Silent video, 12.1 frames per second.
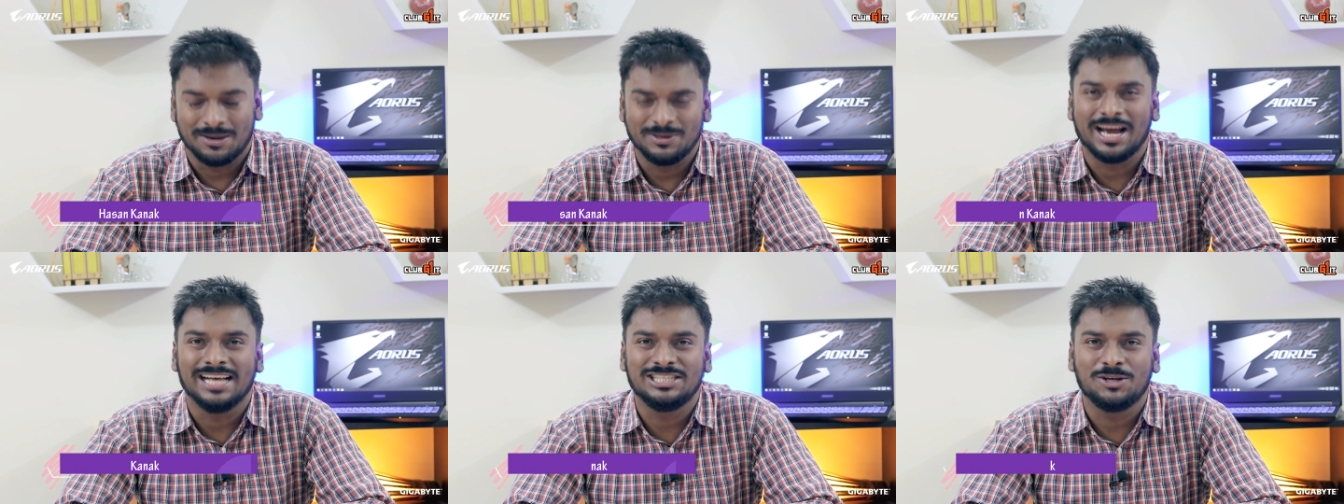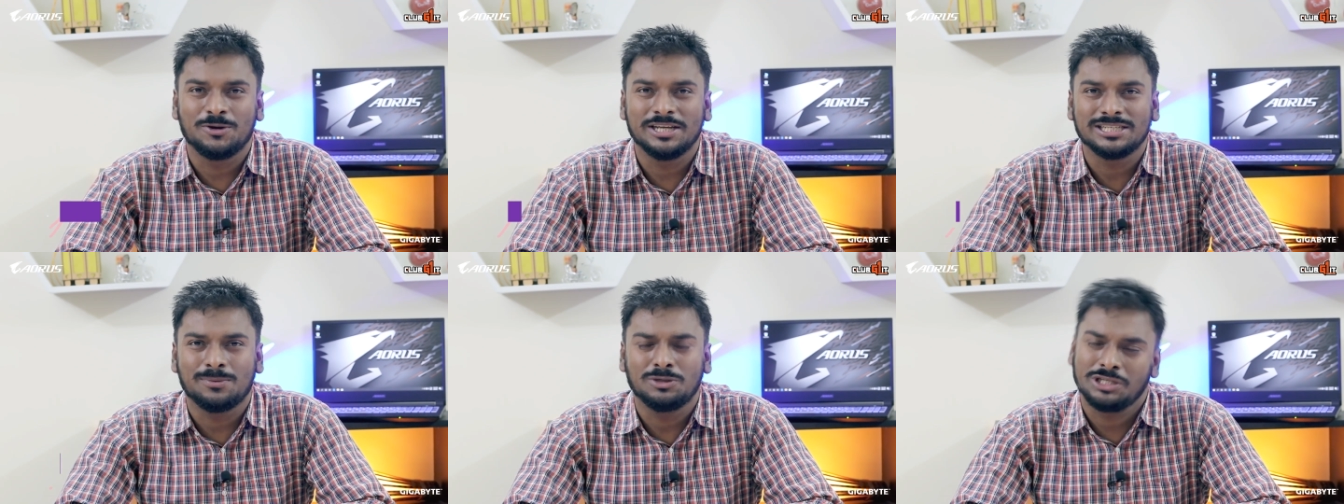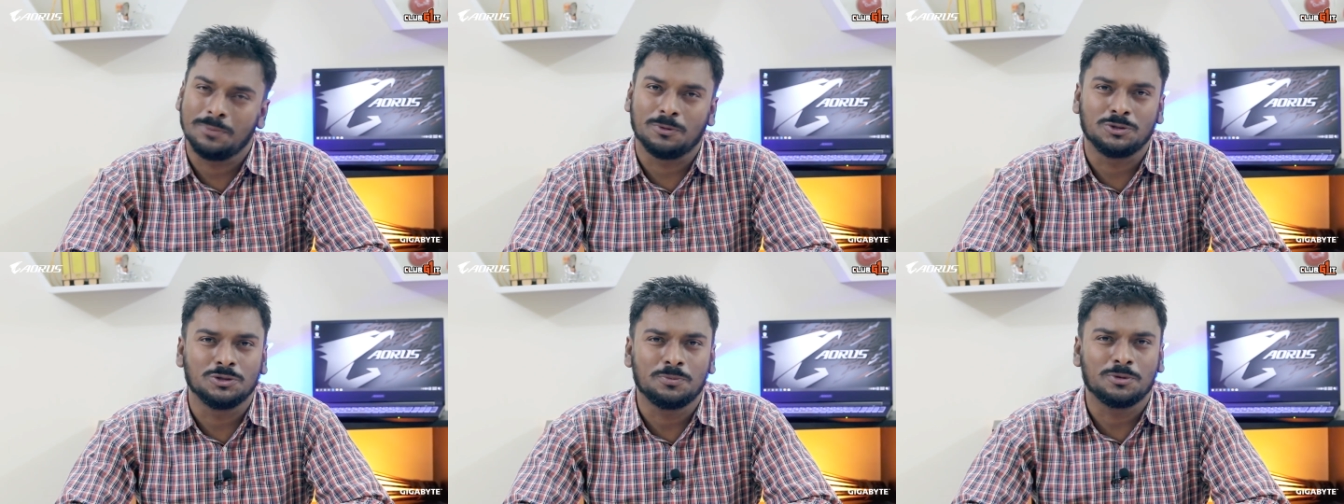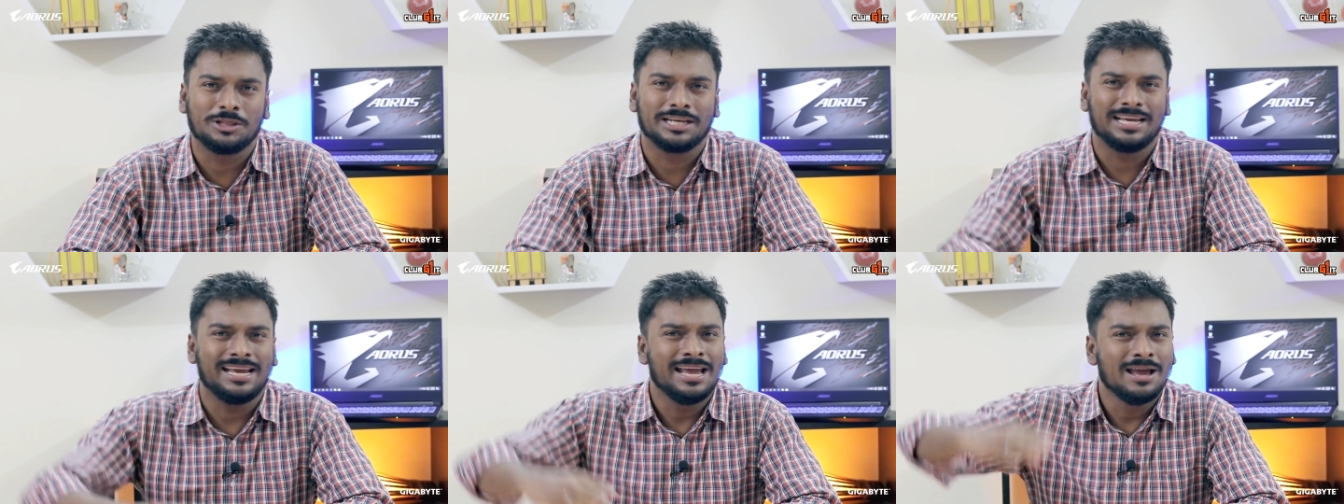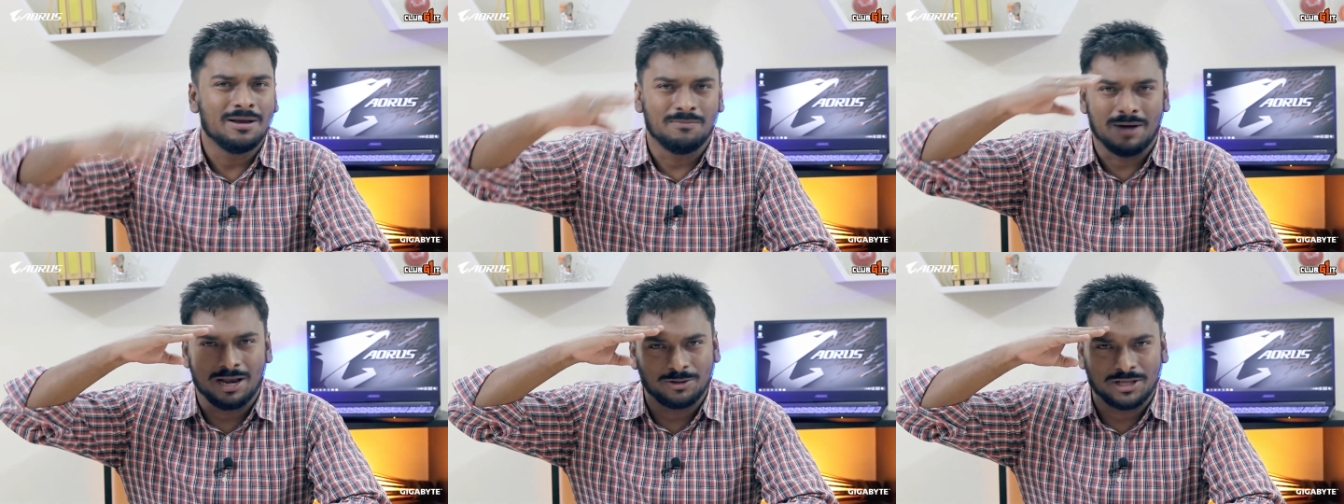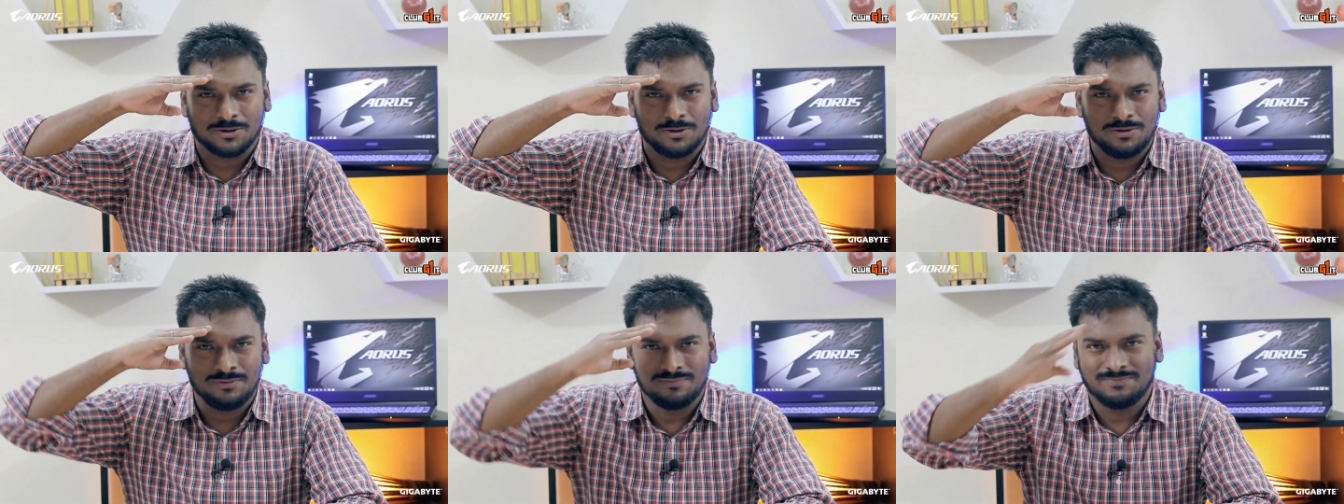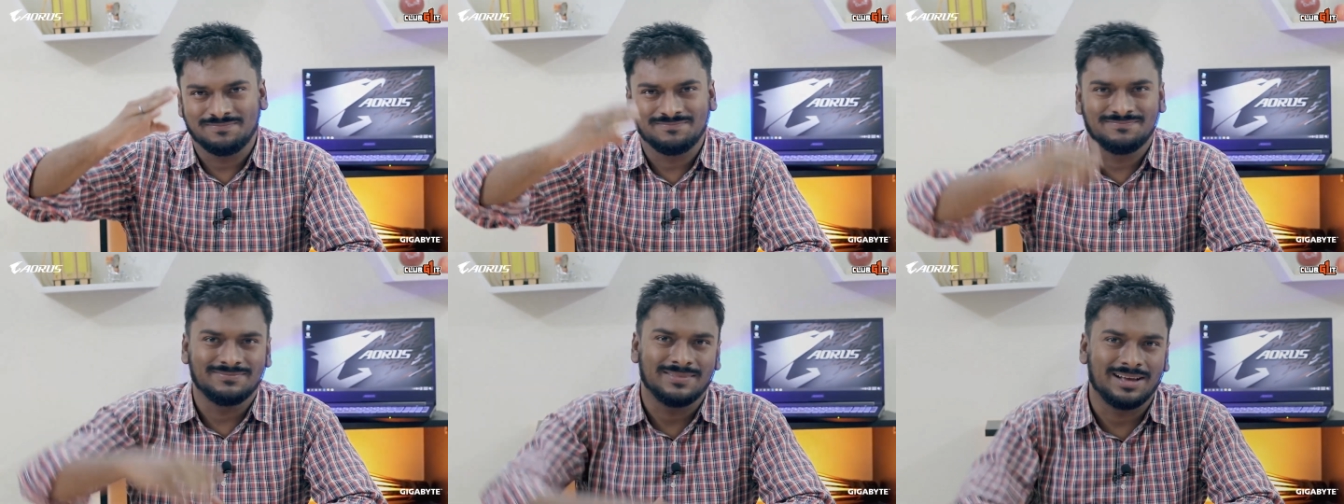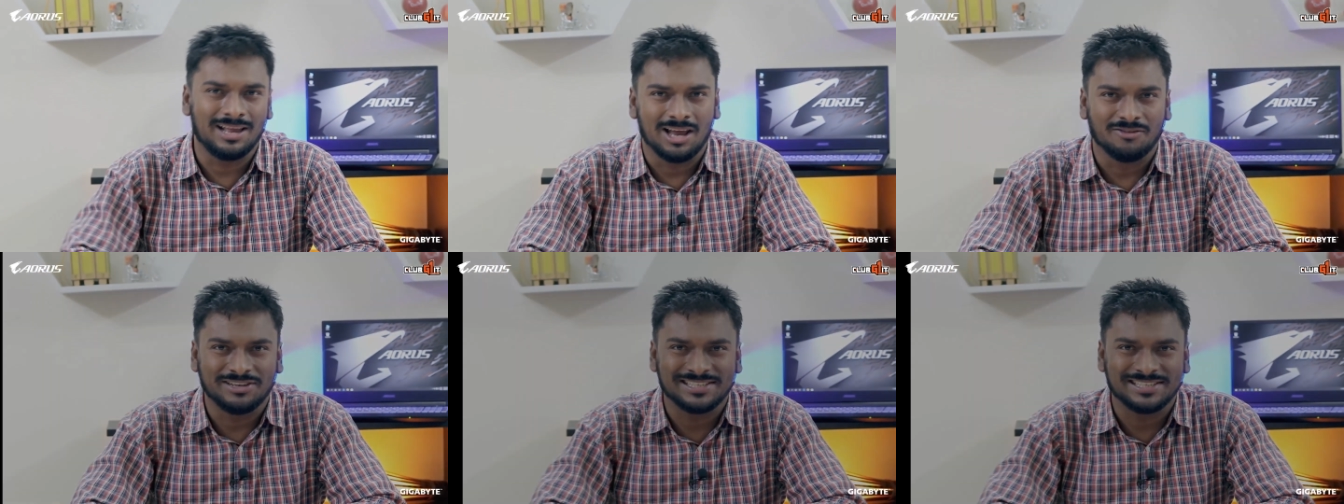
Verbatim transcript: আমি হাজির হয়ে যাব সে পর্যন্ত প্রত্যেকে ভালো থাকুন আল্লাহ